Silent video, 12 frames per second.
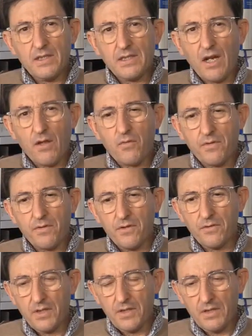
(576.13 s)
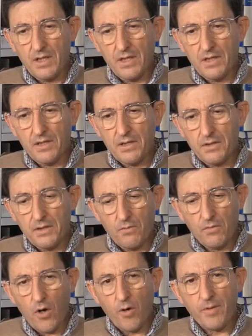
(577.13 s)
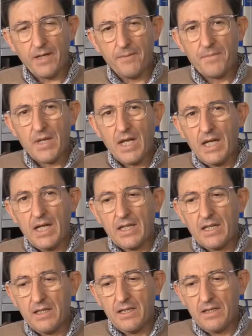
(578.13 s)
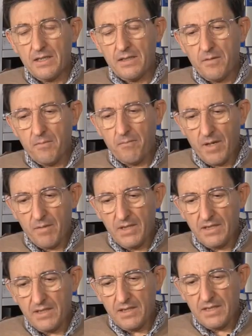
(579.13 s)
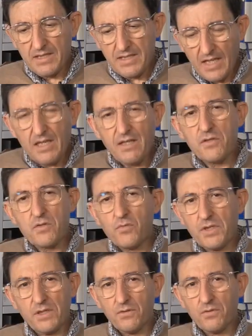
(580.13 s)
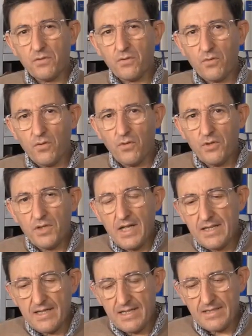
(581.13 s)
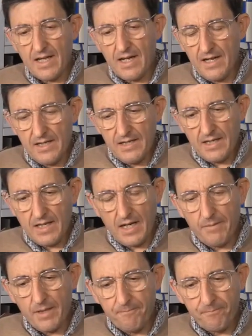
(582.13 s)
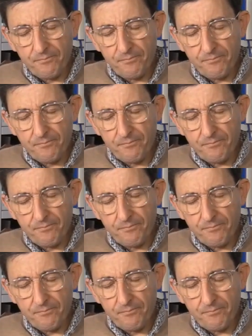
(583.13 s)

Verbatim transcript: traducción de, una obra que permite seguir discutiendo con eh, Stanley Cavell.